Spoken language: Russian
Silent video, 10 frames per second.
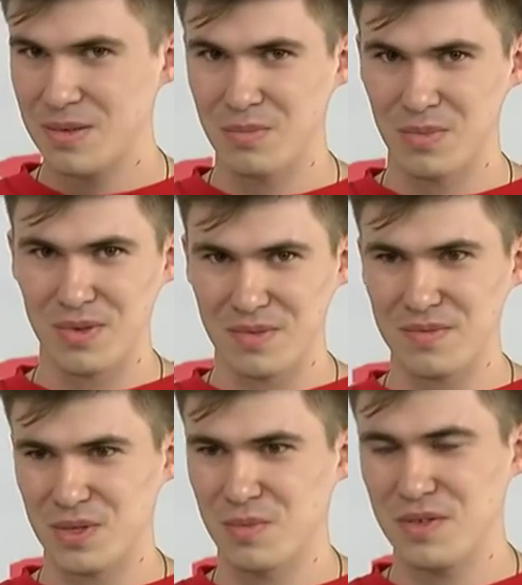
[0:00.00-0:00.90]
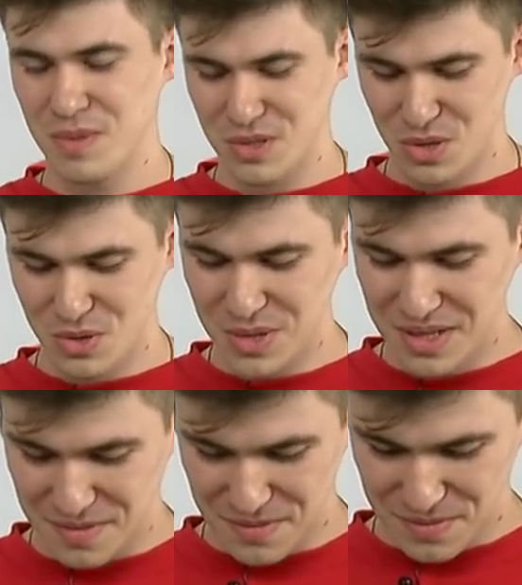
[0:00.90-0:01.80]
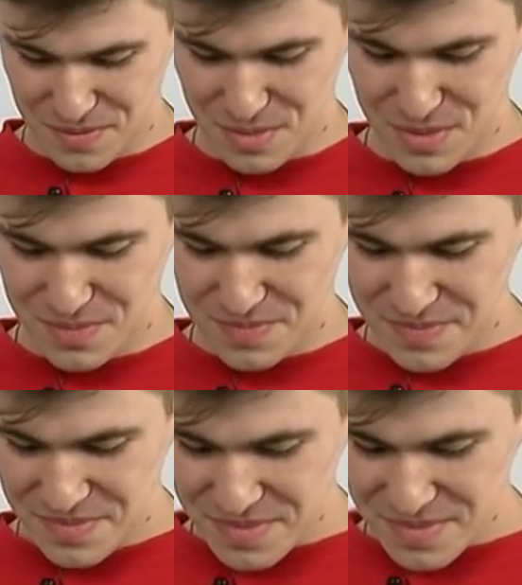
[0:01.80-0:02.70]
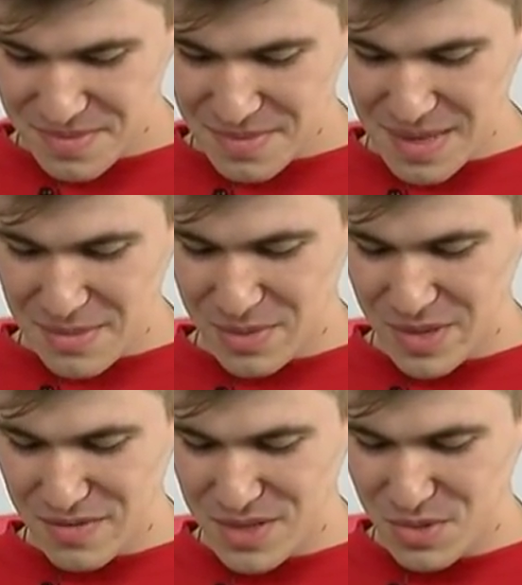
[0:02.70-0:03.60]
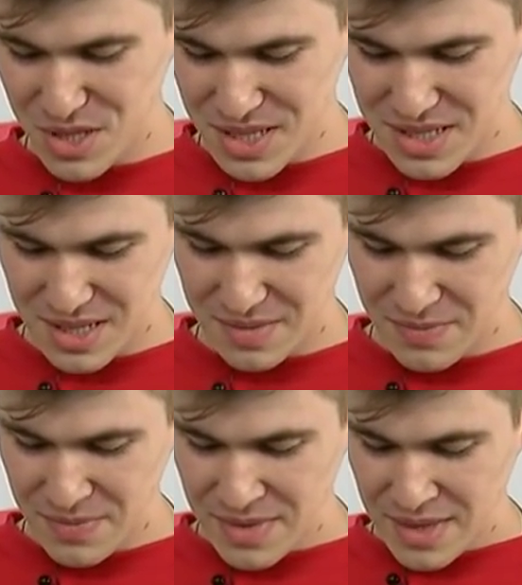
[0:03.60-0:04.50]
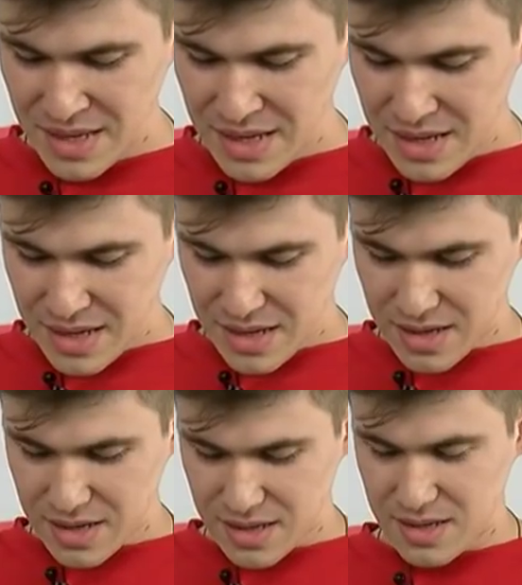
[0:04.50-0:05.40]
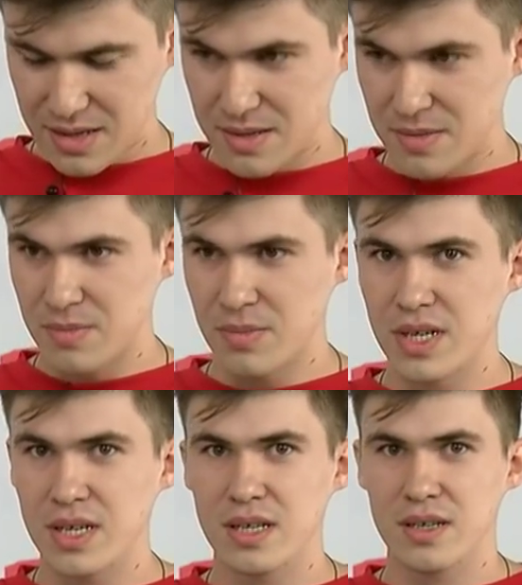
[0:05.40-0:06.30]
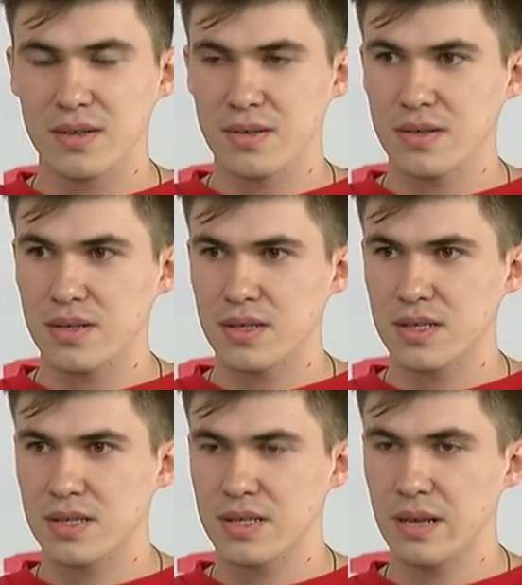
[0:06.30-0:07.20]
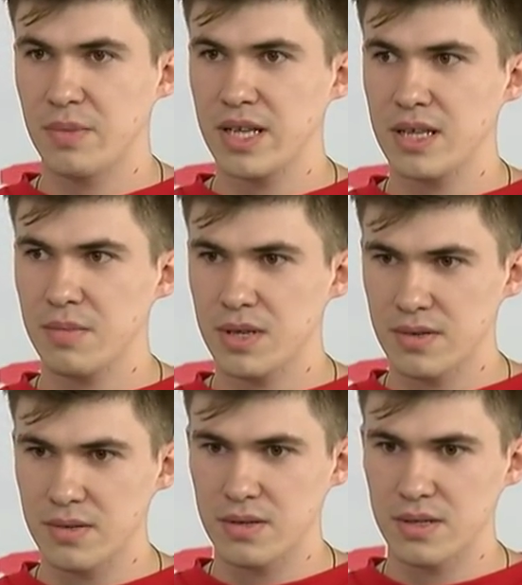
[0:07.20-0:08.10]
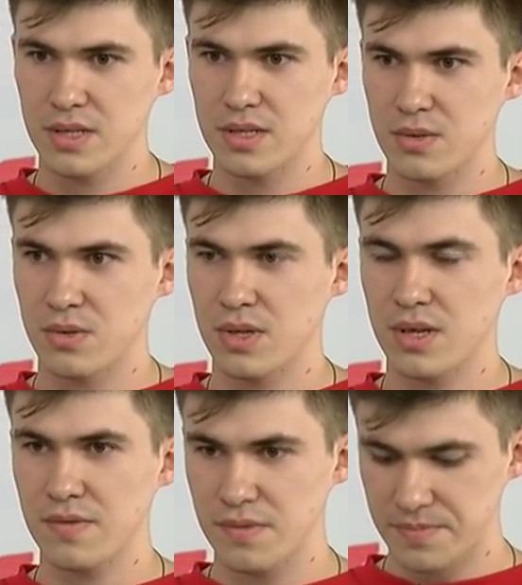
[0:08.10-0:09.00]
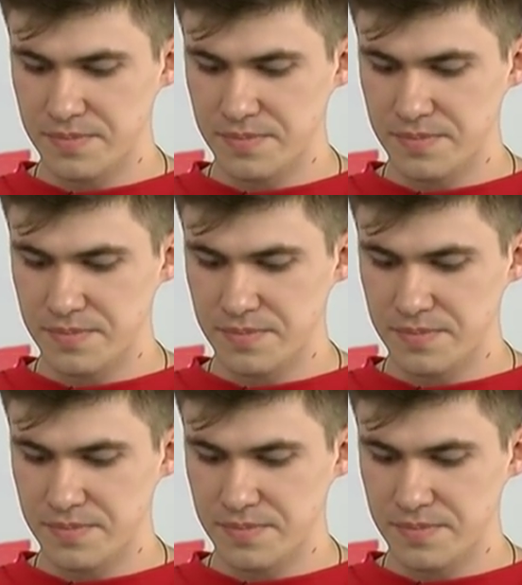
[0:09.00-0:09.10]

ну, вступить в молодежку ОНФ, в общем. По мере возможности э, мы с ребятами из ОНФ